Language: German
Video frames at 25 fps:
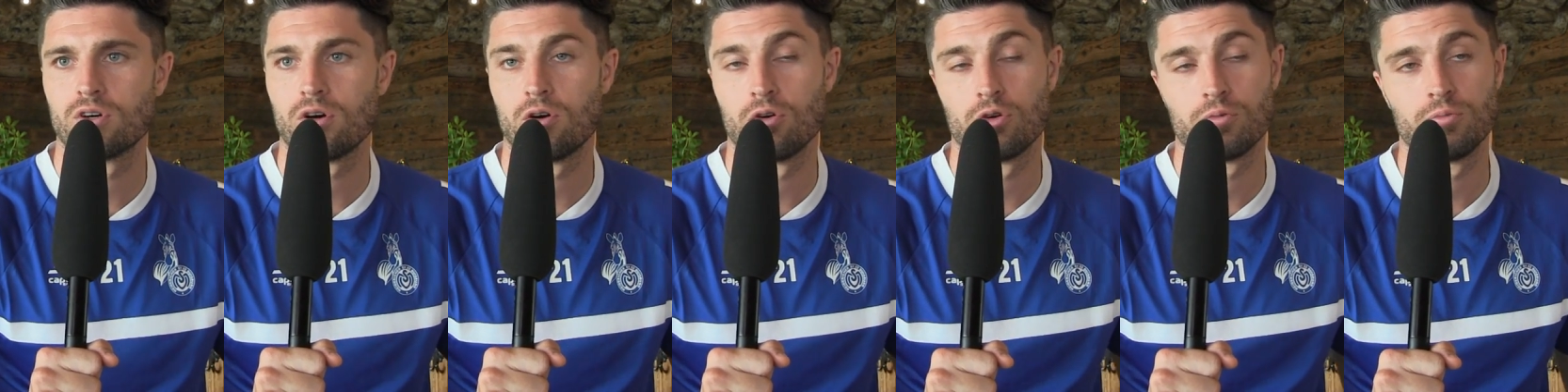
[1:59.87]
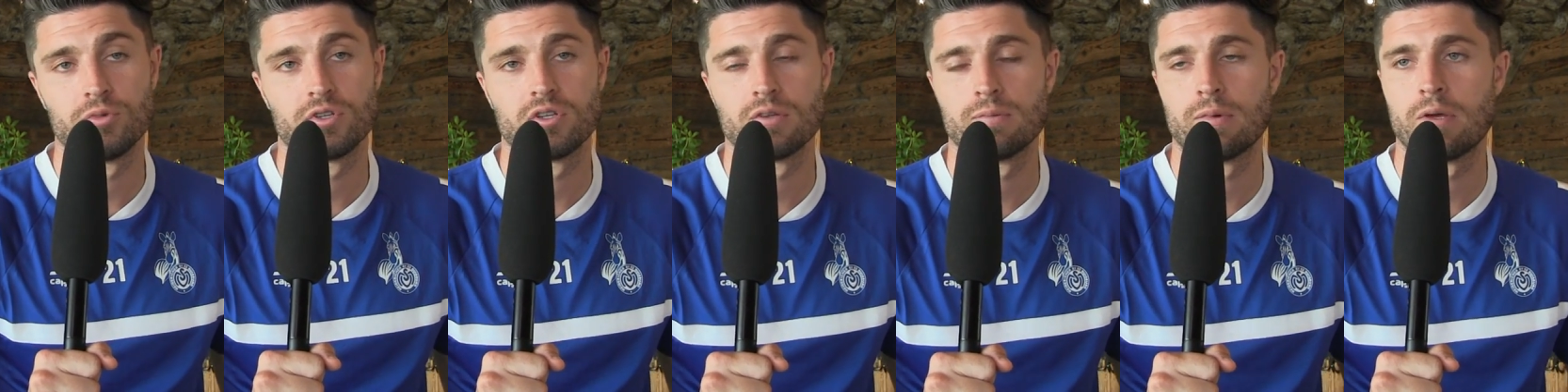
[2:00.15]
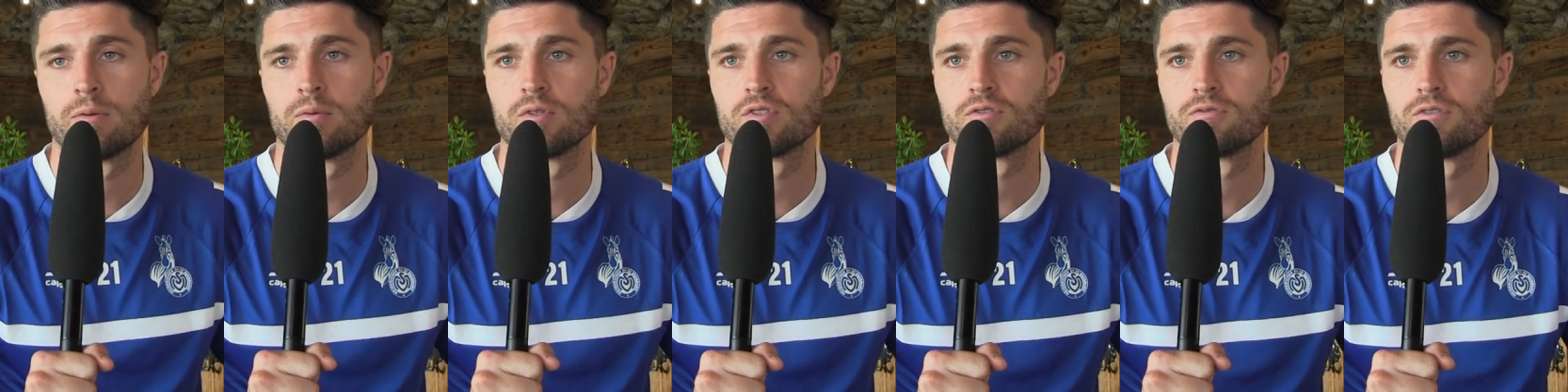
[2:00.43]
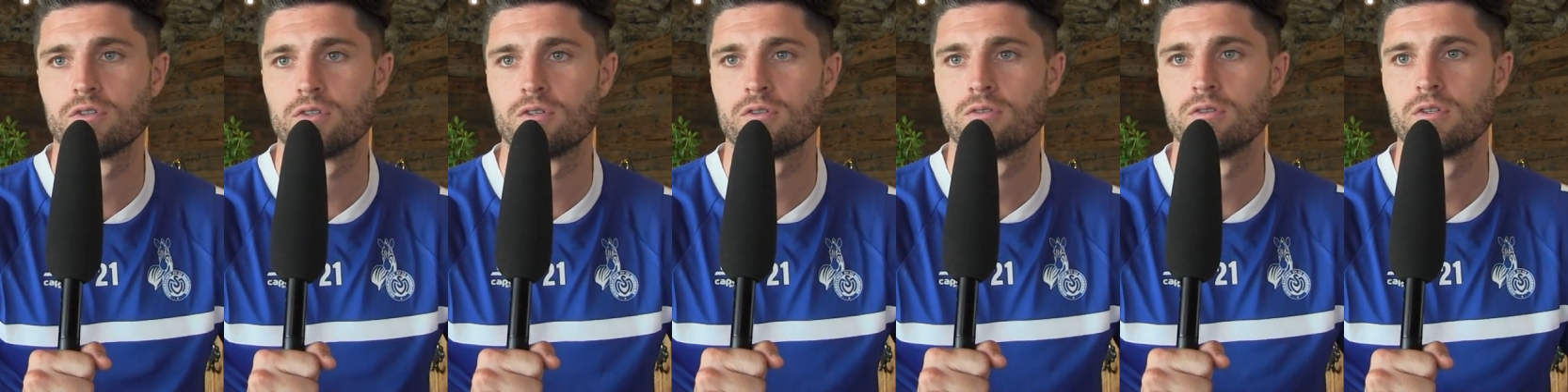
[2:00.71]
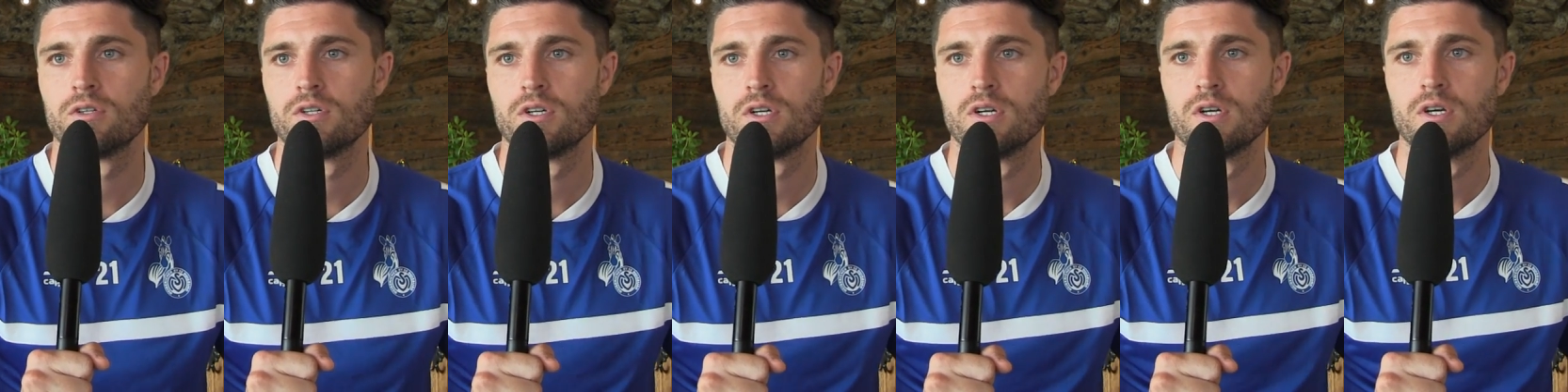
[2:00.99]
auch mit dem MSV,
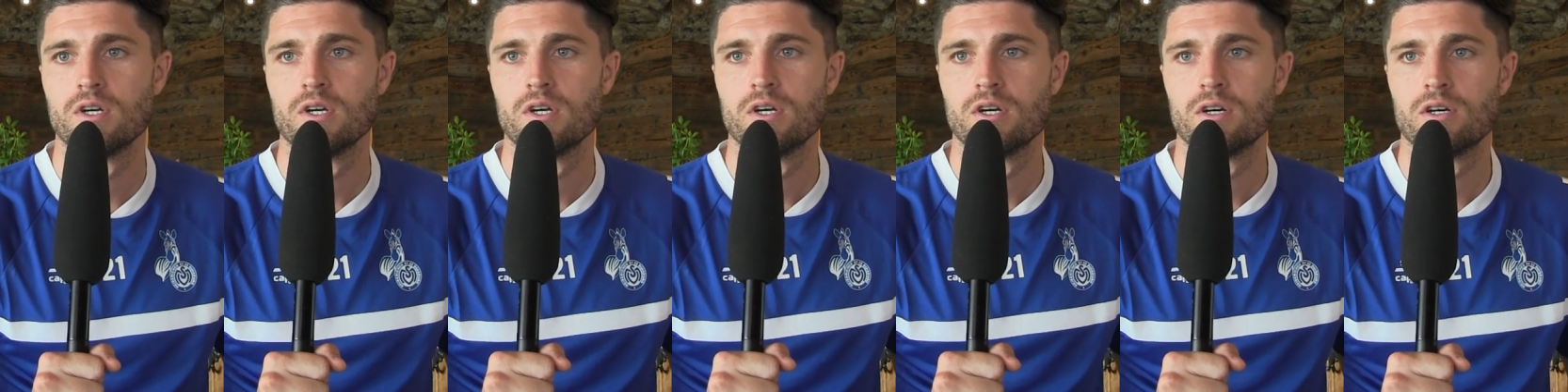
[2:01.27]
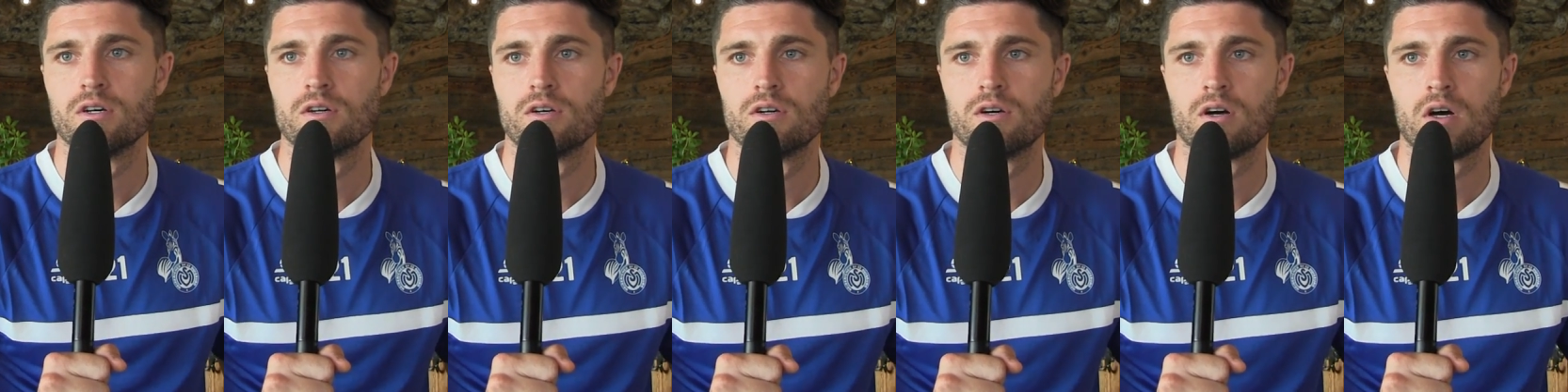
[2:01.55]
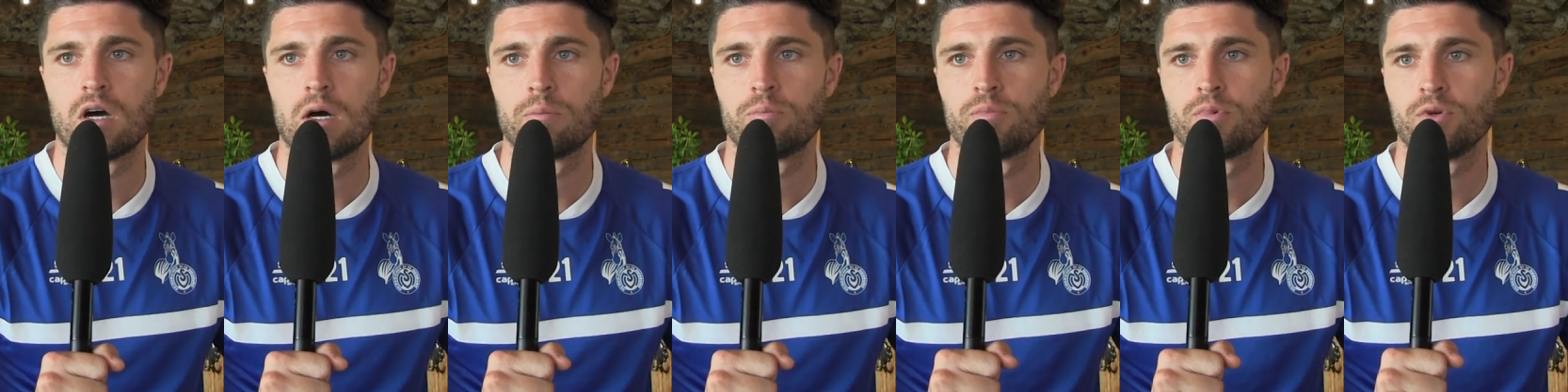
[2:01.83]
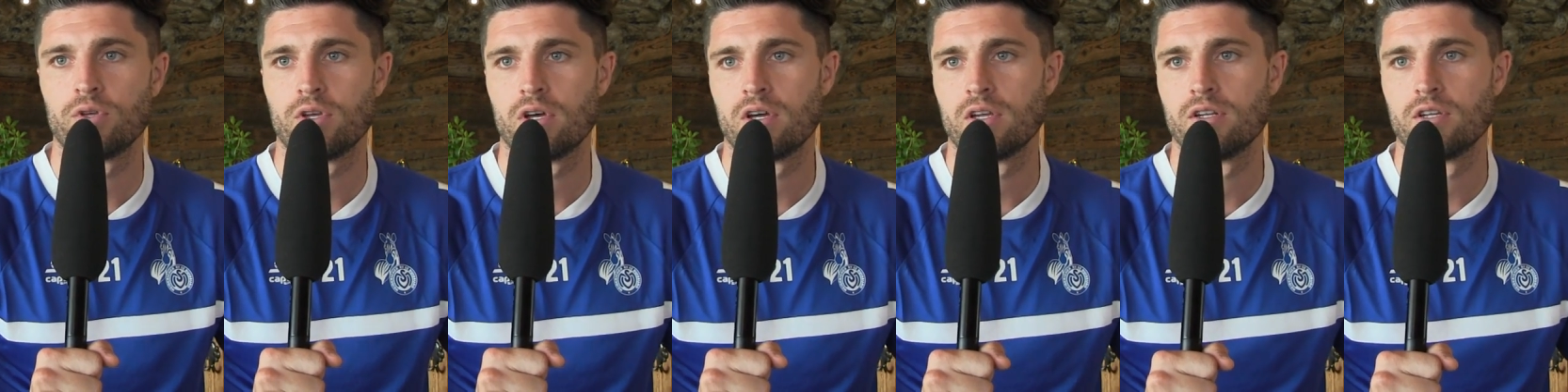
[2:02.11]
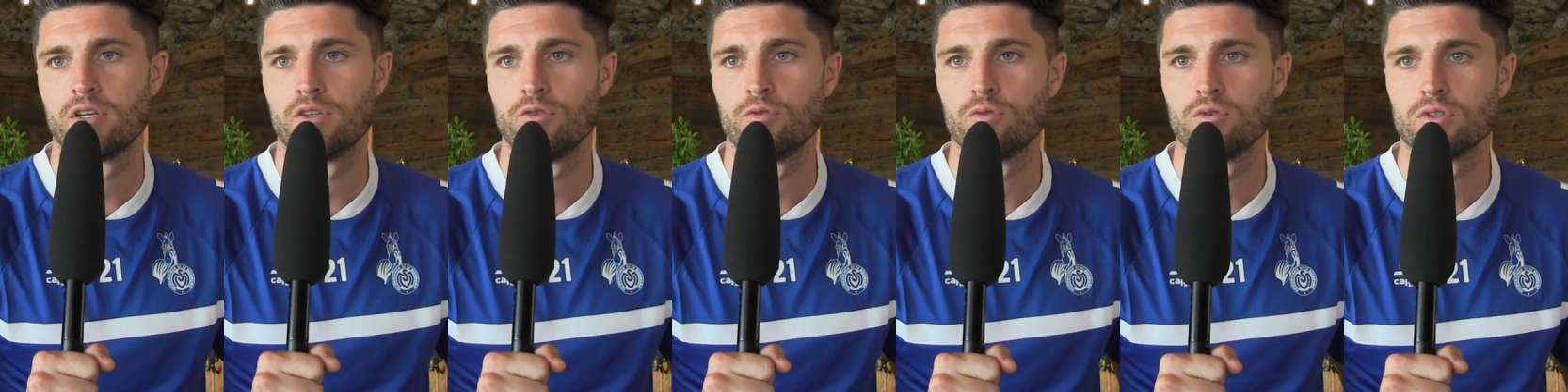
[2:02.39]
äh, habe ja in
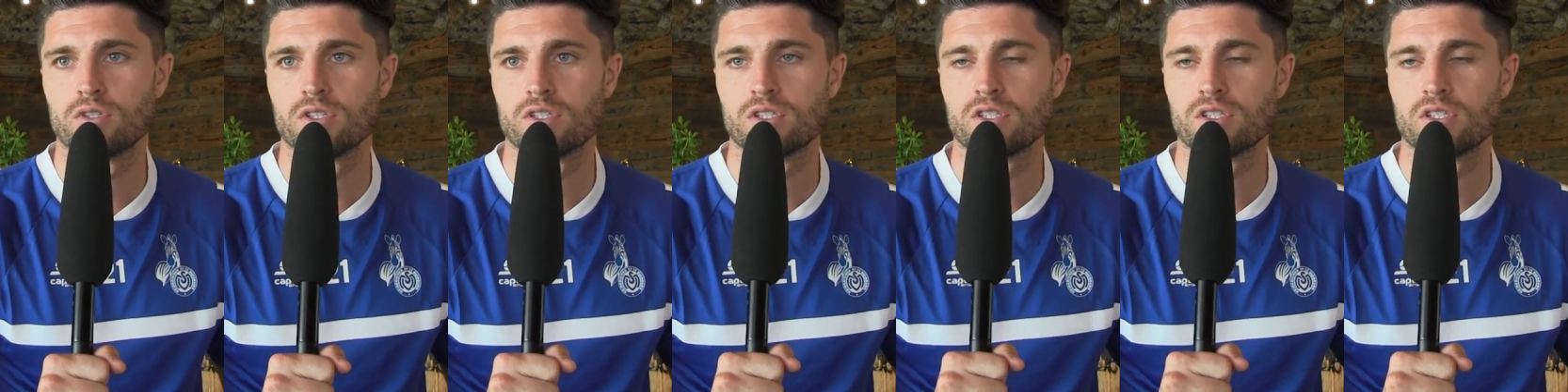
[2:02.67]
der Jugend